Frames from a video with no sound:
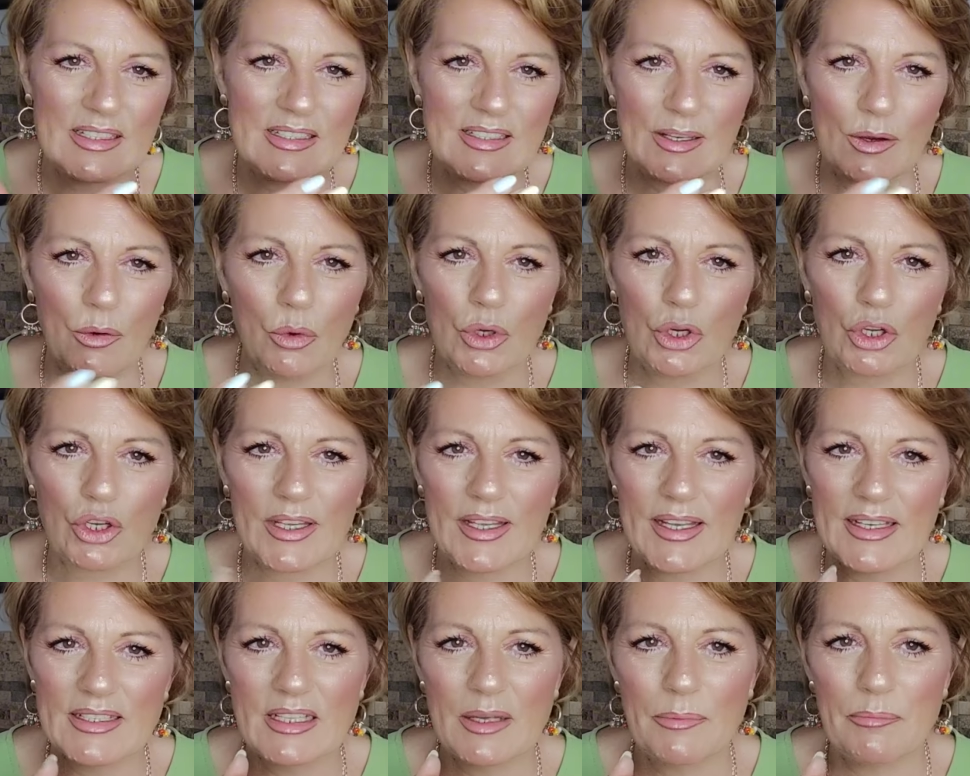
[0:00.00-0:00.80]
Y seguro
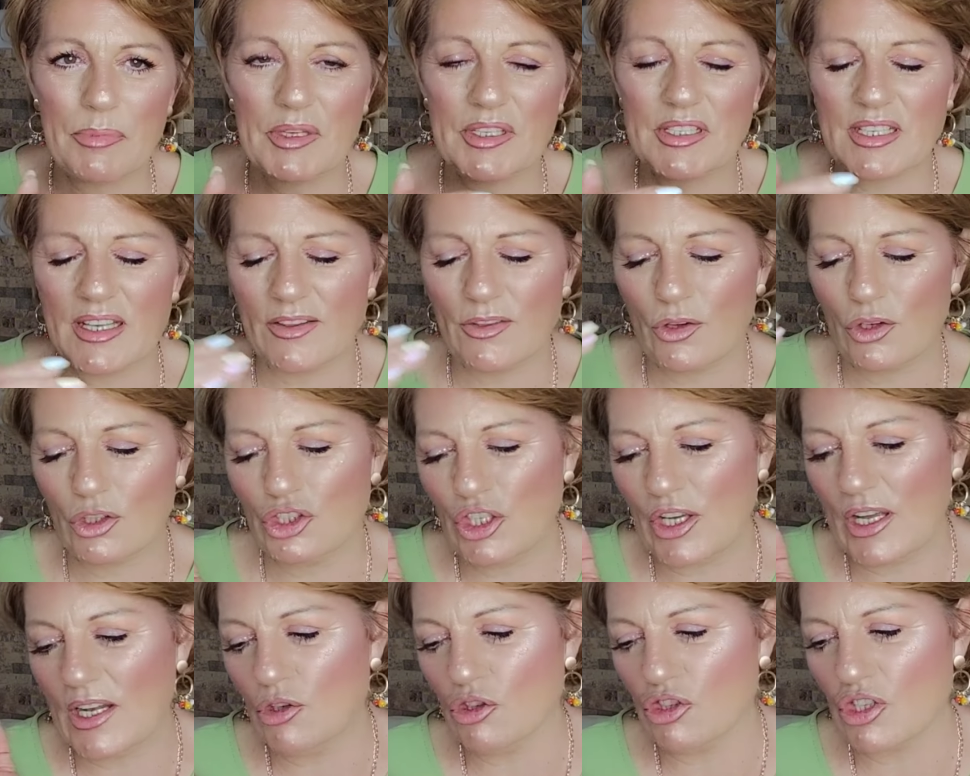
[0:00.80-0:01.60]
que ya estás pensando,
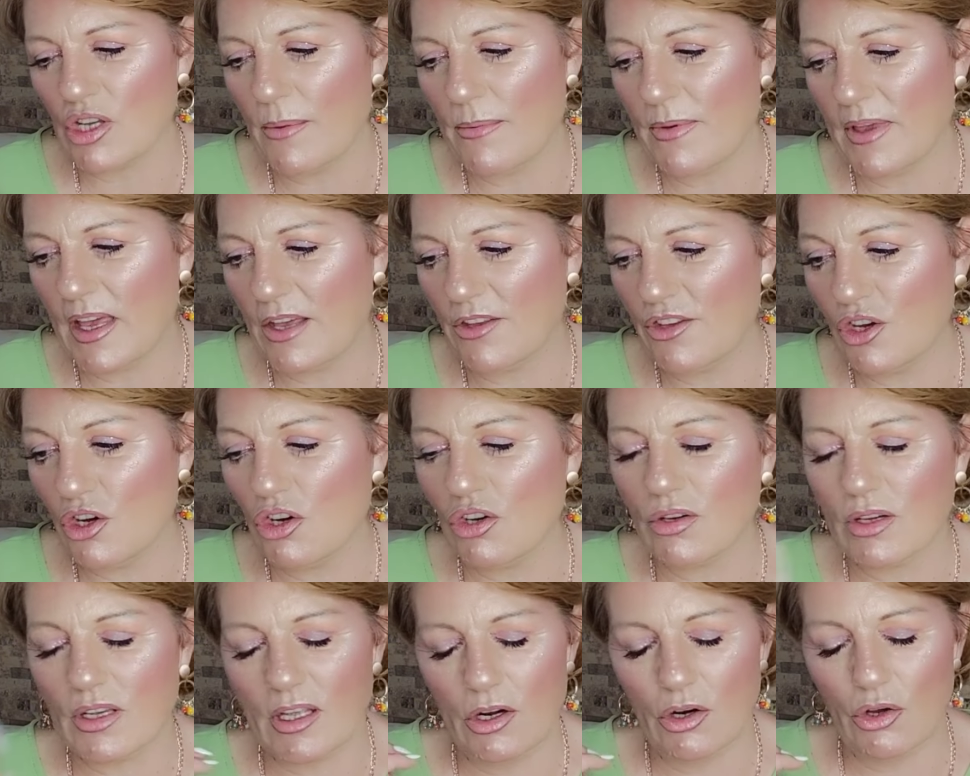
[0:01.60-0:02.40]
ya lo sabía
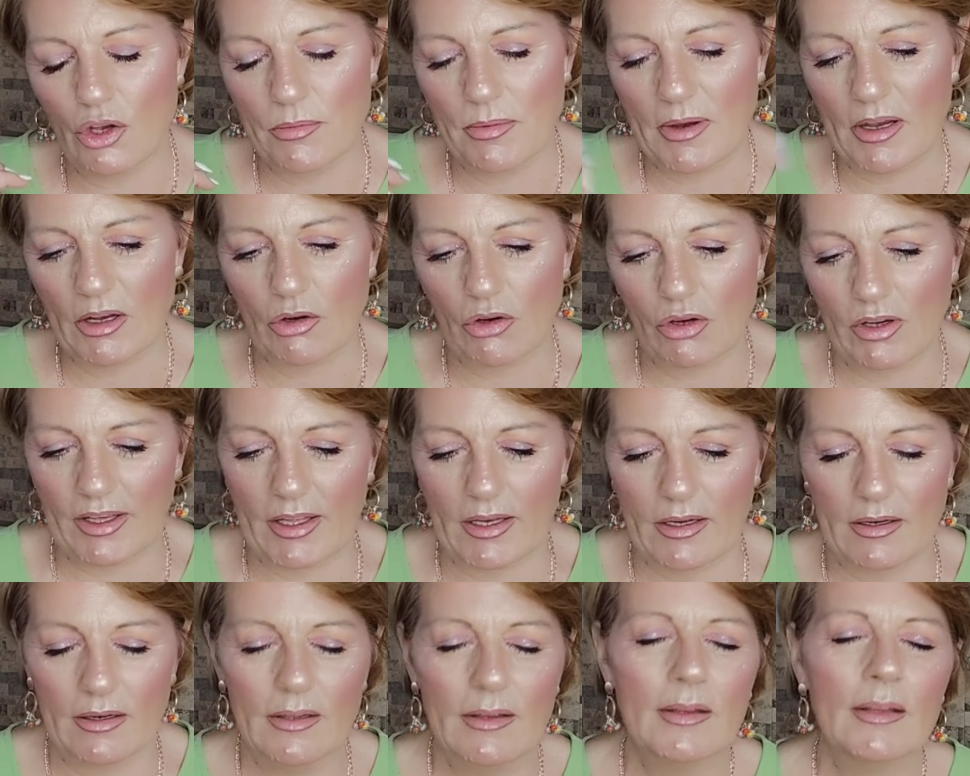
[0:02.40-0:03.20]
yo, que lo iba a
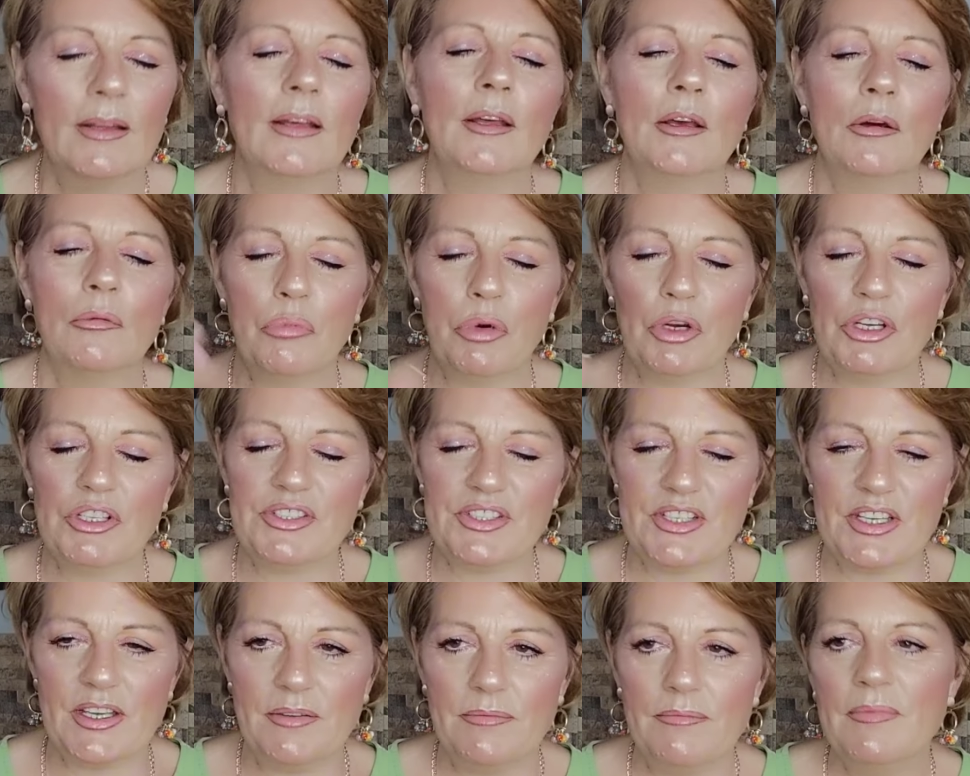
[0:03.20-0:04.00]
coger. Pues
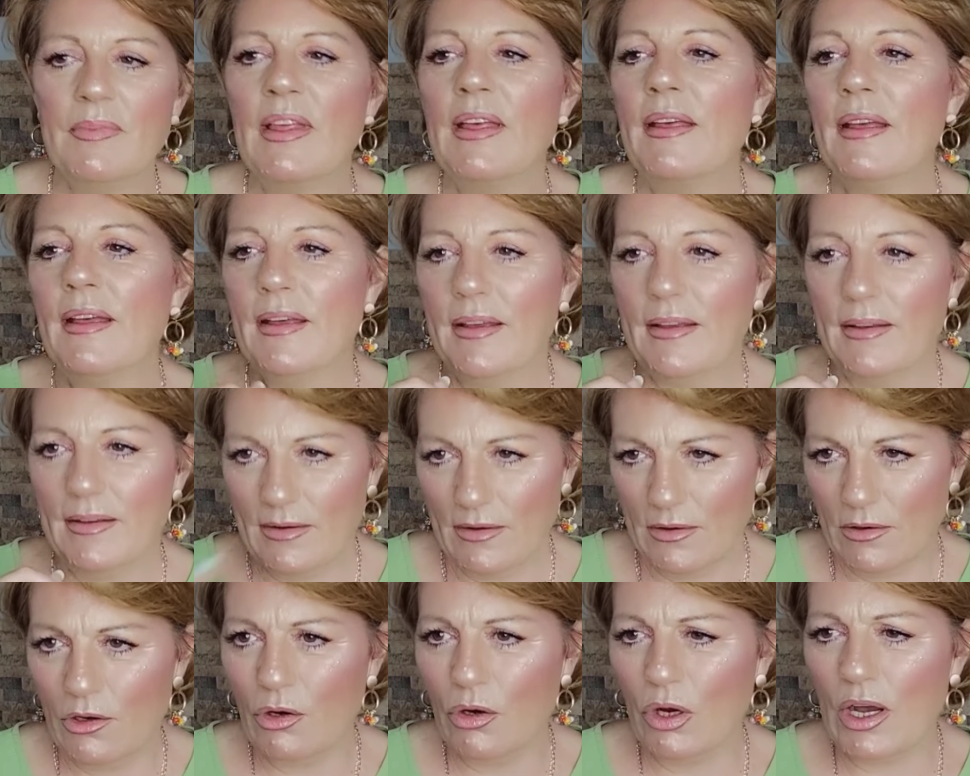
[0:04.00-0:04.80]
sí,
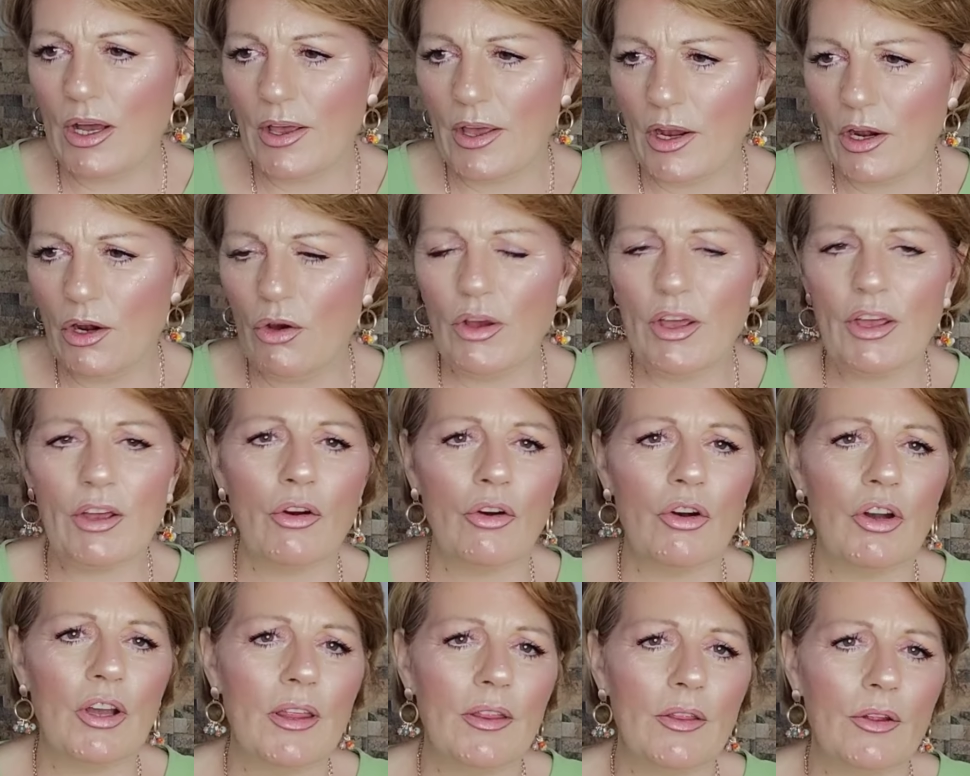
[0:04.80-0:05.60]
lo, he
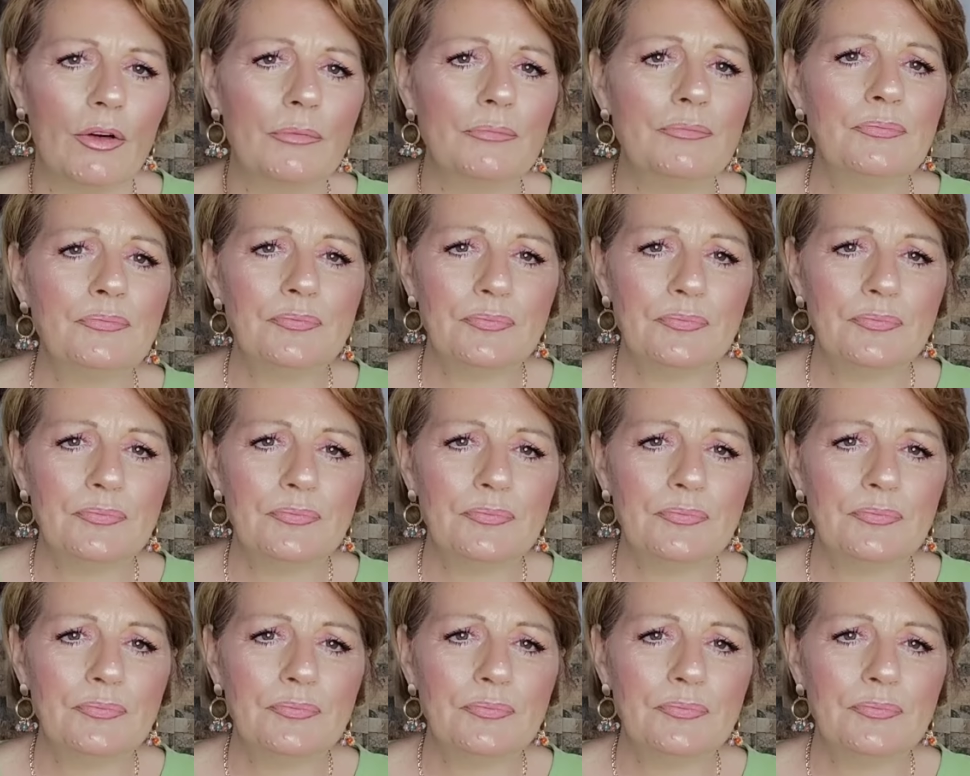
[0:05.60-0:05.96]
cogido.